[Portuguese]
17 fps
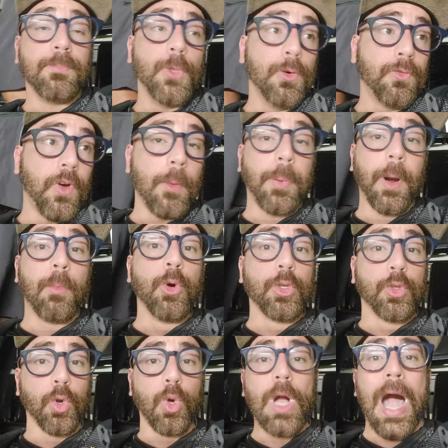Não foi para
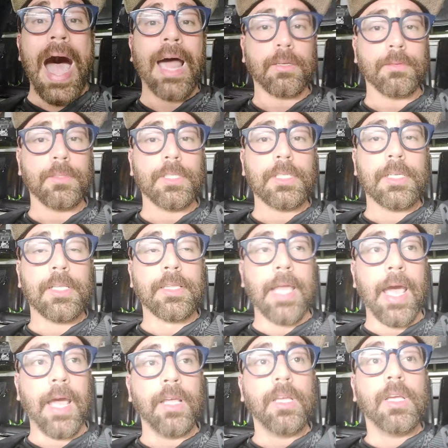muito lugar,
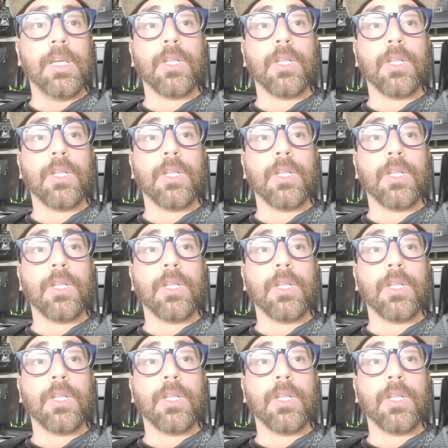né?